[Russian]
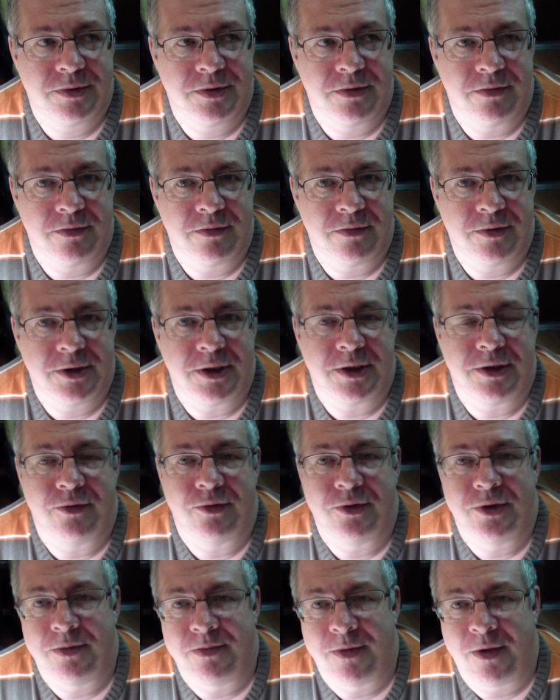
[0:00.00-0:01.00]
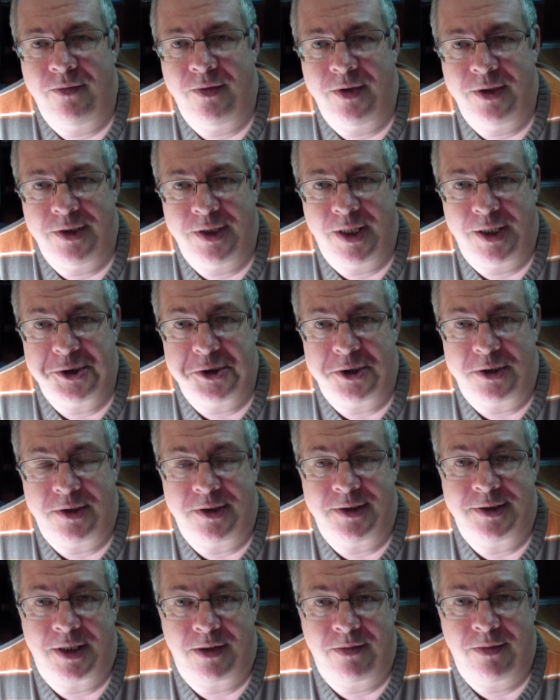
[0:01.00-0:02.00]
вот эти вот дымовые датчики
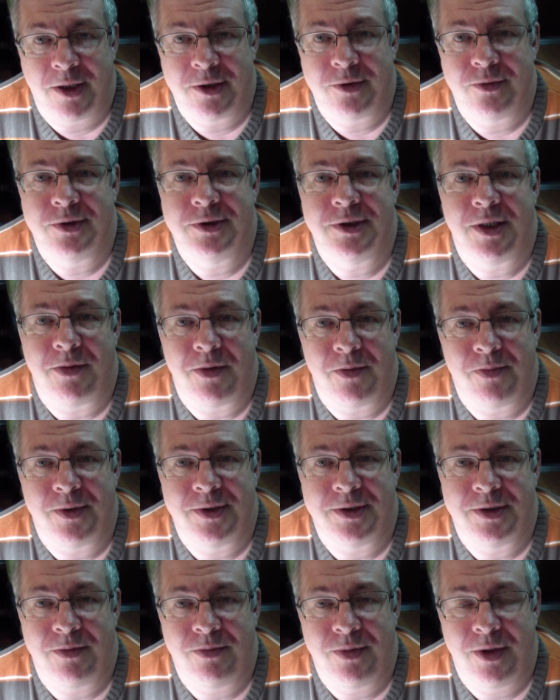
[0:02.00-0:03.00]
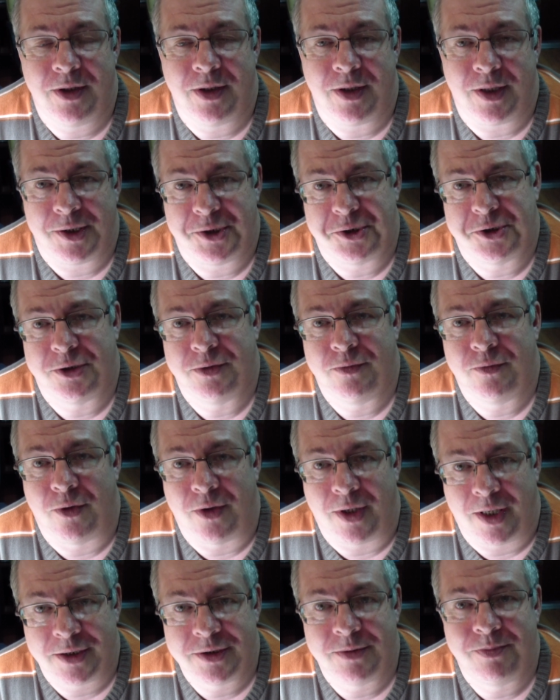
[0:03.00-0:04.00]
срабатывают сами по себе от чего?
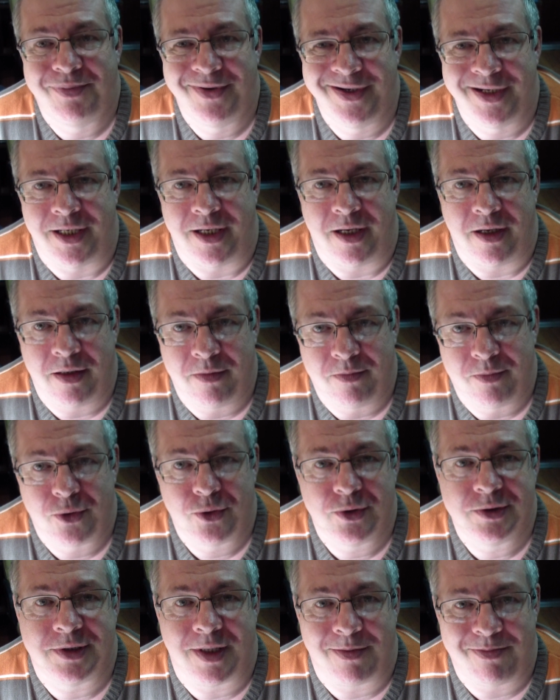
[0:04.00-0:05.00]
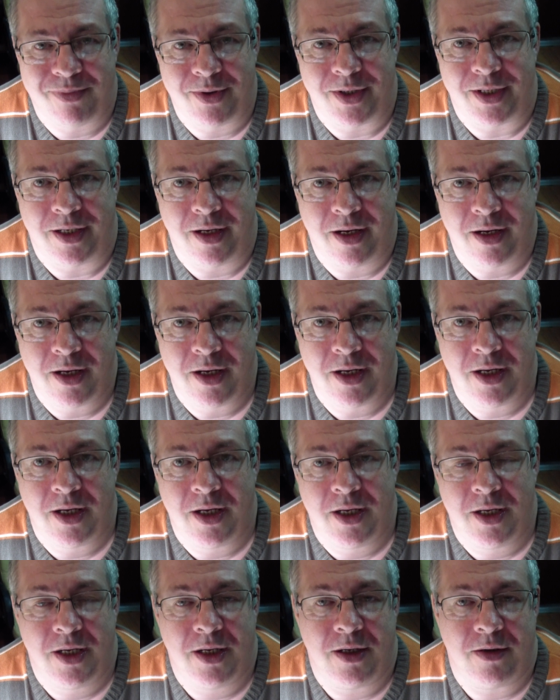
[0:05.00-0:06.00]
От пыли, просто пыль.
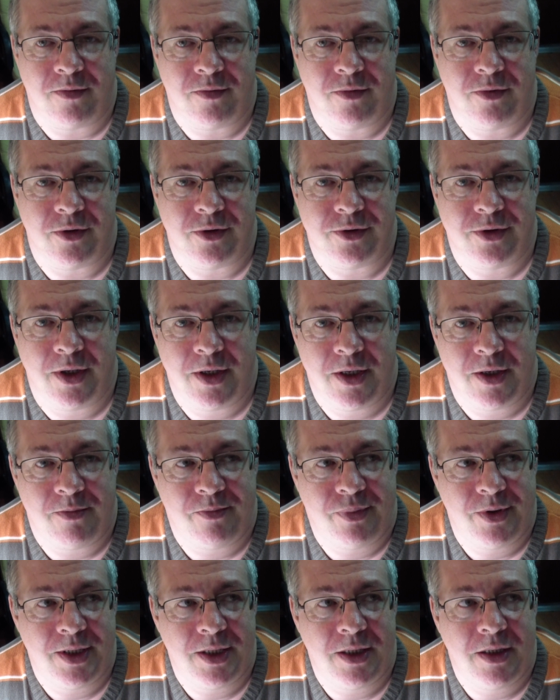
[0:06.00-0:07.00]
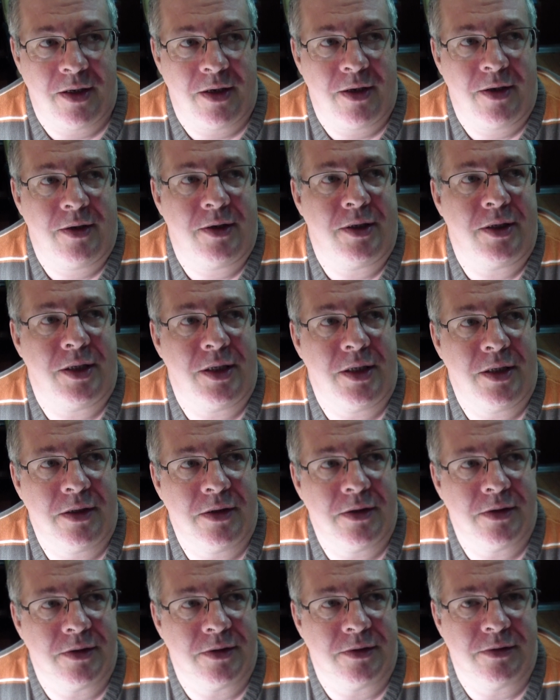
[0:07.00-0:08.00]
Вот. Пыль и
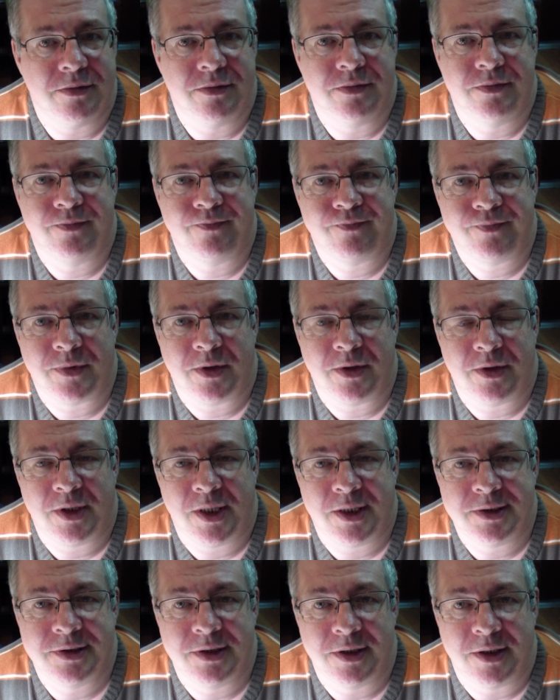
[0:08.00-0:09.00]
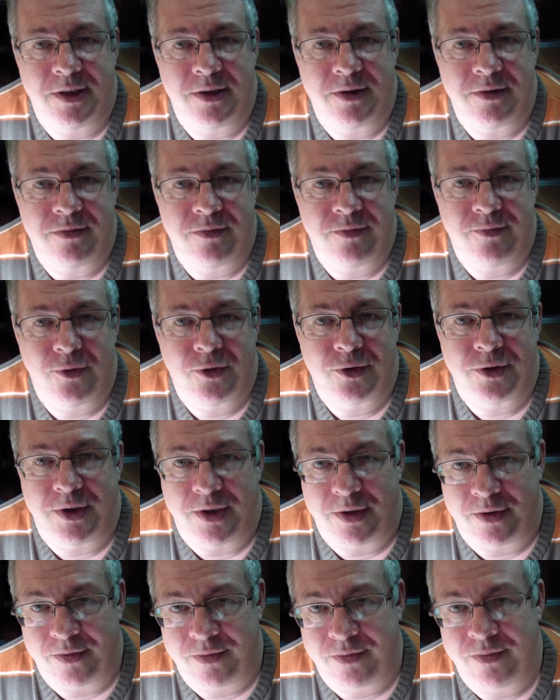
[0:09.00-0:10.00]
э, разные
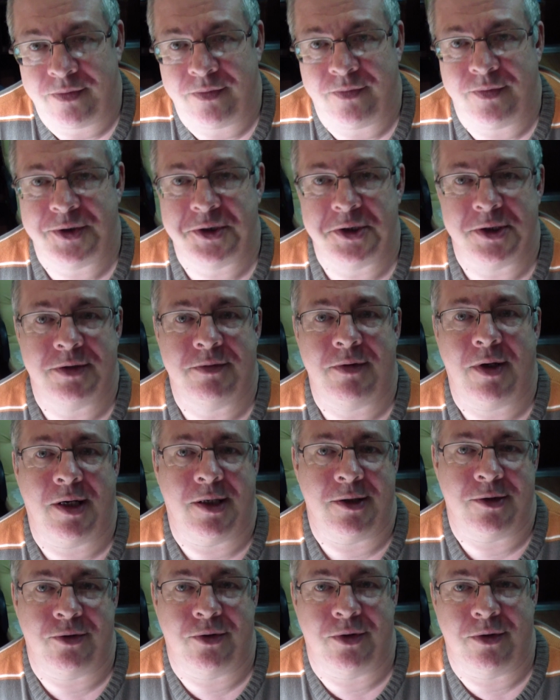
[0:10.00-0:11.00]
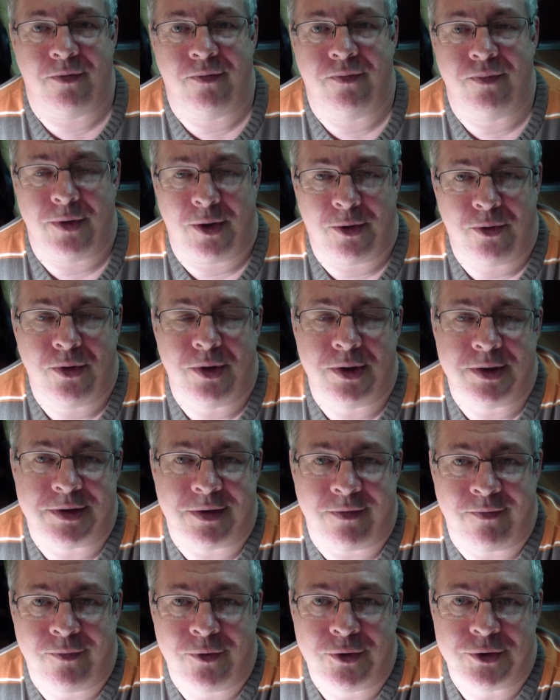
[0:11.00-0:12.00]
твердые вещества, которые находятся
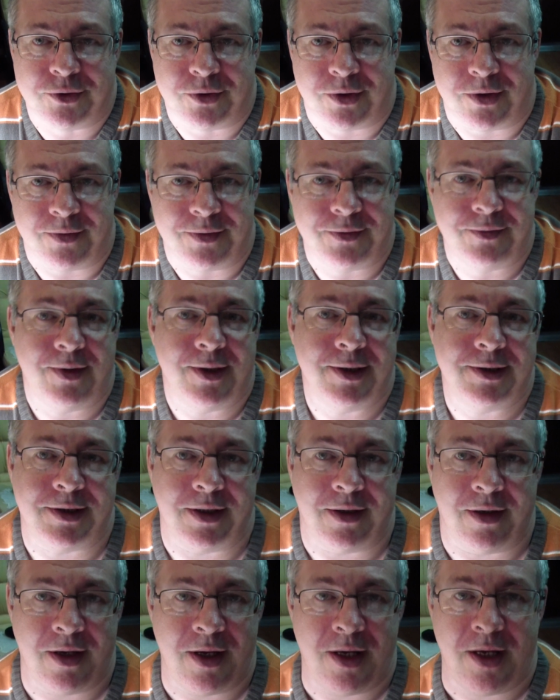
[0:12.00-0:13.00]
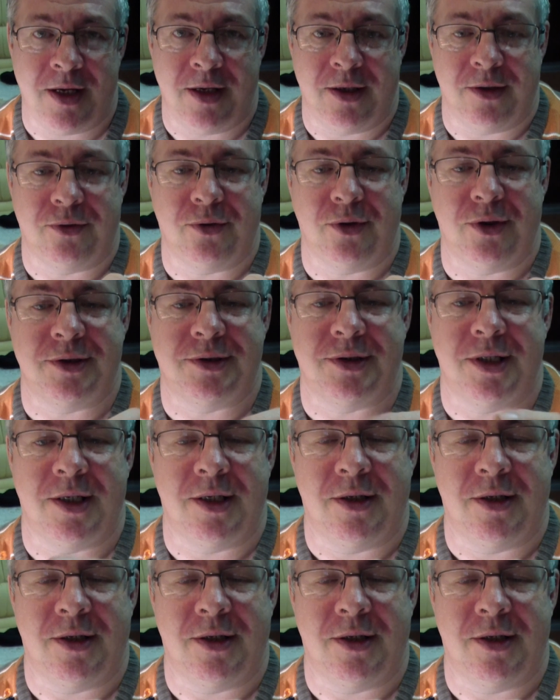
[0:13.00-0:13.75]
в воздухе, в взвеси. То есть